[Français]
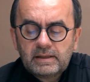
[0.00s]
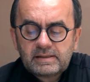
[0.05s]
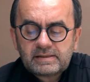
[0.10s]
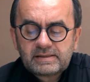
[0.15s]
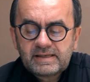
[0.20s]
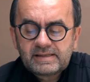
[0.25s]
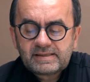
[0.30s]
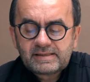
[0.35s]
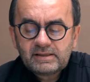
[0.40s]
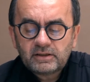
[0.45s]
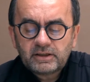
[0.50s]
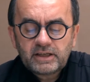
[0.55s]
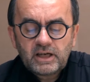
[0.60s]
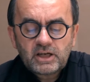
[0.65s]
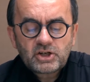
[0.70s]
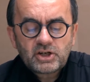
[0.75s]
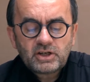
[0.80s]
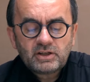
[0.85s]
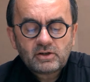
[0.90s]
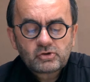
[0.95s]
C'est
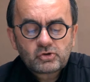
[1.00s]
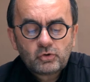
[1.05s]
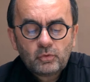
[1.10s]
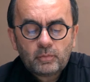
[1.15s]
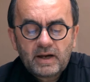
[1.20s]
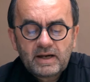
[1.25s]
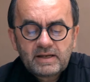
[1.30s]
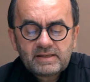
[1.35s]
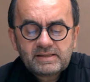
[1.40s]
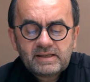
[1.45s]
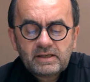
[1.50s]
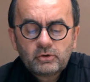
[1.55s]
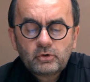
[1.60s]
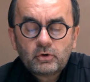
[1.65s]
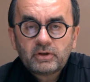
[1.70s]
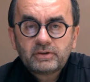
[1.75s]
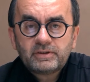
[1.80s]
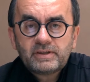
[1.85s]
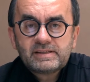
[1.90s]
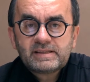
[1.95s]
s'engager dans ce brasier de
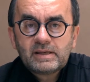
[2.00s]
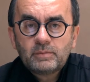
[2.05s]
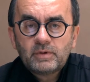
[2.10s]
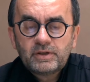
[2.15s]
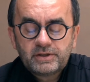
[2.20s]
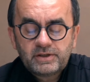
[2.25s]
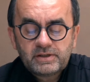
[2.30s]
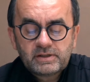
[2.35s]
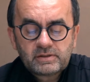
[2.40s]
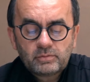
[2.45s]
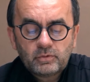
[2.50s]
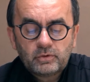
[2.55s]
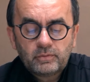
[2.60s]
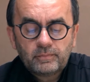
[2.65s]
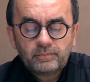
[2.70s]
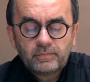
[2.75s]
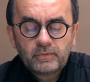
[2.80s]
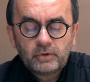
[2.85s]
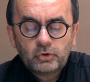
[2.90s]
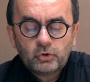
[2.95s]
l'antisémitisme,
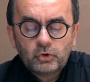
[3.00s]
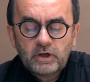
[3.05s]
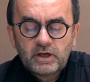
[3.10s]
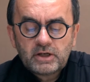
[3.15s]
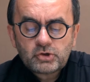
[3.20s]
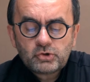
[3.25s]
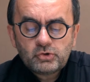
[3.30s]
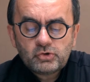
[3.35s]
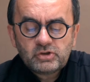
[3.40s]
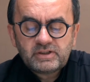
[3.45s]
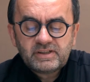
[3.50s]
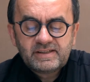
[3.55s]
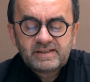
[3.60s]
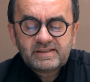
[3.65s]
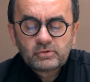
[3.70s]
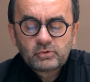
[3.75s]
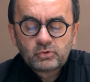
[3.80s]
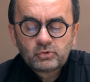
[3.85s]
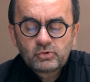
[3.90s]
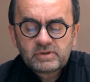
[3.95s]
de
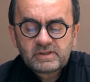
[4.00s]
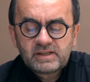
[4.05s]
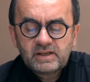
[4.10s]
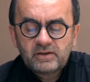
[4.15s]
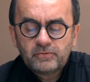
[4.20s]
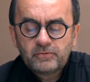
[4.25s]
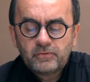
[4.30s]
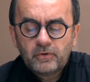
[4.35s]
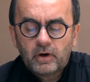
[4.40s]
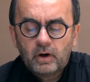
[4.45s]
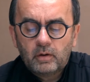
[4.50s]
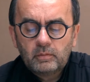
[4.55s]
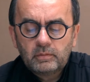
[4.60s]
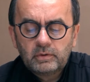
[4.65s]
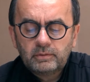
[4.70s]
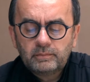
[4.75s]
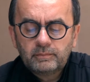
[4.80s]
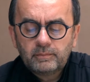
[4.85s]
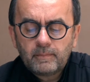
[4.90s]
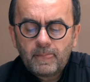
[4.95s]
l'injustice sous toutes ses
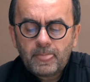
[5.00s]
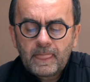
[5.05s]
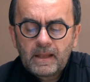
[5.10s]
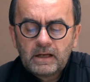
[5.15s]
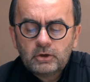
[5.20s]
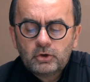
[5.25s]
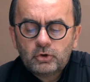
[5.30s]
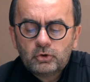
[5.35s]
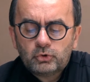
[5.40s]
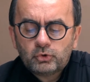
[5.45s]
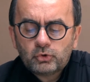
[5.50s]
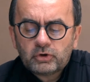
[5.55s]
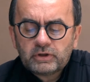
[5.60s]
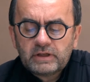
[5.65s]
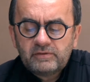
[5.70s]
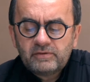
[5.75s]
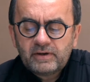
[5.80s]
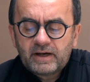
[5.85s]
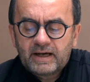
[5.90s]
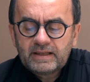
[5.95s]
formes,
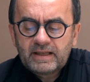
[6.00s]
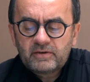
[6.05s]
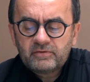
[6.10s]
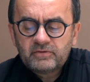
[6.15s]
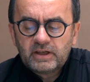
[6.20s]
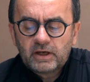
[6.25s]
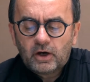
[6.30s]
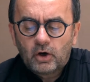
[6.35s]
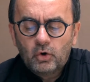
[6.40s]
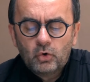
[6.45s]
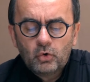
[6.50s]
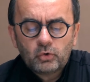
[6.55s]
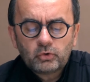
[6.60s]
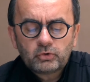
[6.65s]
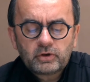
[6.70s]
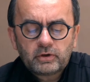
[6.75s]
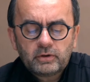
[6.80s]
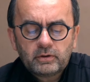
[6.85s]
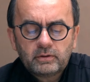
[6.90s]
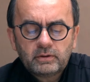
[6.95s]
tourner vers un avenir
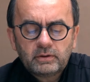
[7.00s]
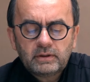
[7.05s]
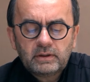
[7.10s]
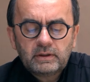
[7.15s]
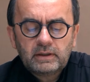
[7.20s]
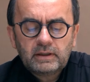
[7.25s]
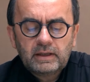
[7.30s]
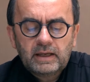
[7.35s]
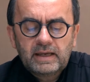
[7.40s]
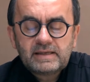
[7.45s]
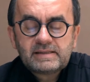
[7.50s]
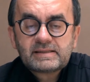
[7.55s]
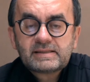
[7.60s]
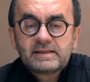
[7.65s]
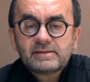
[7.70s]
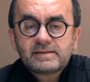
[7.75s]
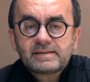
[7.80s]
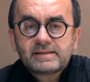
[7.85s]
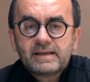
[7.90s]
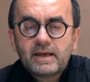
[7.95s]
autre et
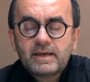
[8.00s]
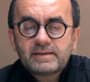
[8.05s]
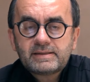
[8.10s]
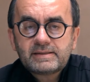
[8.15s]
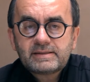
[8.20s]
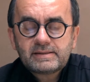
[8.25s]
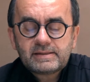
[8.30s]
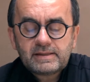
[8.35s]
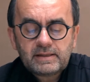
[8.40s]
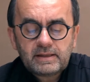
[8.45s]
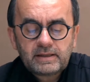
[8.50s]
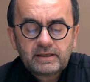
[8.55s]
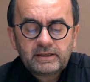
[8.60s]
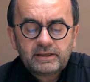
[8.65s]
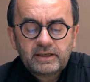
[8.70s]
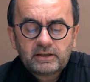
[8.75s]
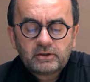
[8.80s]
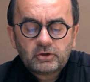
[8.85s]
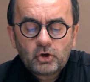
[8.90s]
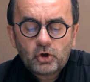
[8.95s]
sans cesse,
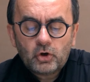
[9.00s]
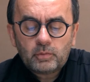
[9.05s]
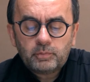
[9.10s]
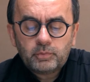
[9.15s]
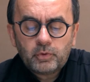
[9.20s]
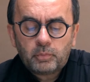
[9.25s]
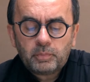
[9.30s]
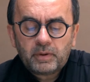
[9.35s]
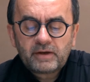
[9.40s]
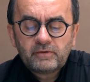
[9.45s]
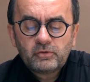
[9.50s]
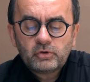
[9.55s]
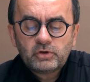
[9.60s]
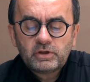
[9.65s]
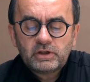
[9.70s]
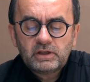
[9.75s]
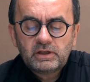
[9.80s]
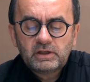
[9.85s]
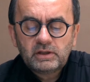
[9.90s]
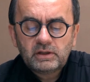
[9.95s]
guetteur pour
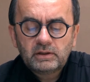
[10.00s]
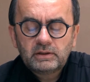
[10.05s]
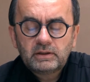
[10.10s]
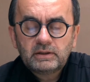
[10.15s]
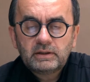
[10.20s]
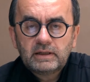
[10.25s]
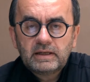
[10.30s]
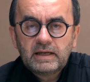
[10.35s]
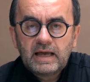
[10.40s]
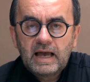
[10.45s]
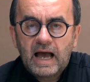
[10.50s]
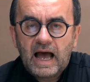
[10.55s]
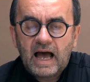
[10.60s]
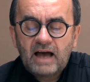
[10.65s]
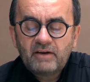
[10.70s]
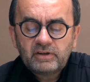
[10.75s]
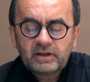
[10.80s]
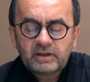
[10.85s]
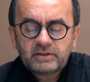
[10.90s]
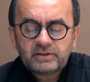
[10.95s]
prévenir,
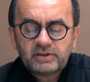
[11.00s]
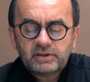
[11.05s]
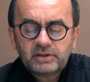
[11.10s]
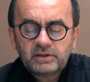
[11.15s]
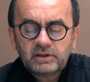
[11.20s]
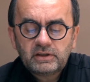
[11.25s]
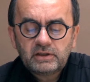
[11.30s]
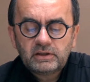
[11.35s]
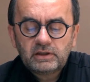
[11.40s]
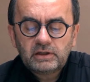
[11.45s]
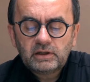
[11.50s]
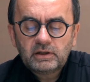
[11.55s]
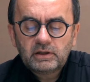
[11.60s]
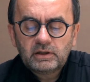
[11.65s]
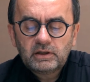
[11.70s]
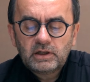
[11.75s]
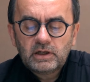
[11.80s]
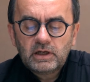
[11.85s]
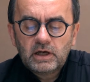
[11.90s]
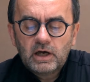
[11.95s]
avertir,
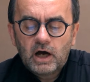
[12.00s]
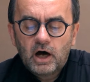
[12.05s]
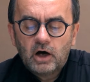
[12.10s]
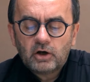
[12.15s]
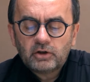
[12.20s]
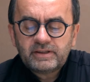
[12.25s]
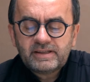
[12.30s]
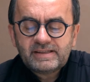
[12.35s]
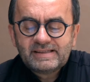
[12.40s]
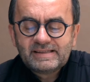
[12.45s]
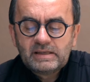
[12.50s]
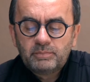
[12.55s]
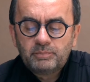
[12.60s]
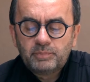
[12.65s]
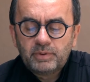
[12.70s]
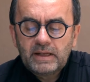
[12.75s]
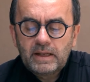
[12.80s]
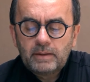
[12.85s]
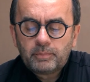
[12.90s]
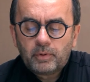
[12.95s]

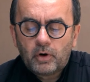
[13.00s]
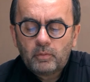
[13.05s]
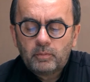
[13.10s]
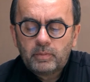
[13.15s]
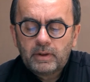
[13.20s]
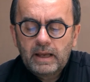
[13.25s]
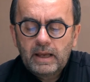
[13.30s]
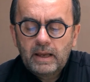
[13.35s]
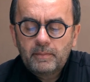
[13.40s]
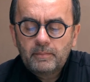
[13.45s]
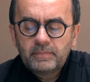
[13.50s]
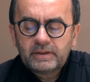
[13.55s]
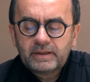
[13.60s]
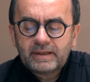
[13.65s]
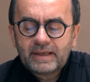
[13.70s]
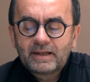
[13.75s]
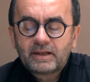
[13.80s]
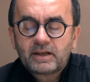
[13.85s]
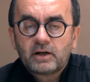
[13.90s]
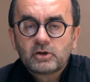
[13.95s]
anticiper les problèmes,
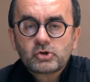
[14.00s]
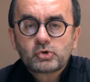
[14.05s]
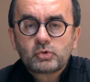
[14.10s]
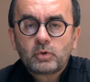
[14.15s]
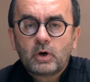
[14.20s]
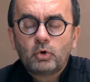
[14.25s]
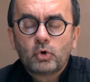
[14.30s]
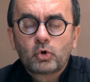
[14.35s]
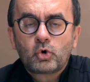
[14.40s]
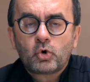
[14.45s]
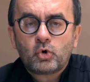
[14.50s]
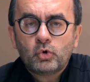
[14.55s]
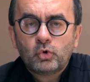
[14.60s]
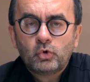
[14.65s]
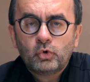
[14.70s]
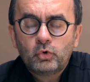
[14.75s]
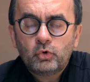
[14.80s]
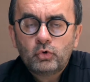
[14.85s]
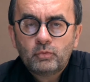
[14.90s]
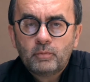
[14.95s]
quel qu'en soit le
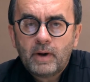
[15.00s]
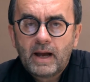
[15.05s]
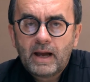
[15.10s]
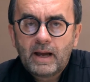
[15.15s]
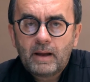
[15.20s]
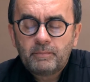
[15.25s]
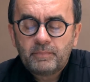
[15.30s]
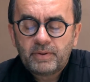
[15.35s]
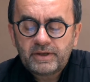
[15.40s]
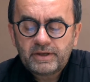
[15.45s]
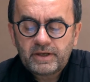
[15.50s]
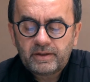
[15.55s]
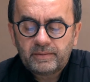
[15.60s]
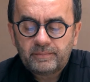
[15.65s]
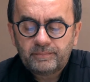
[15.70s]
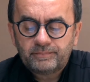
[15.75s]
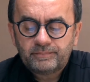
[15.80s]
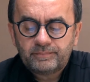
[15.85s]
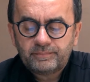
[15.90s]
coût humain à payer.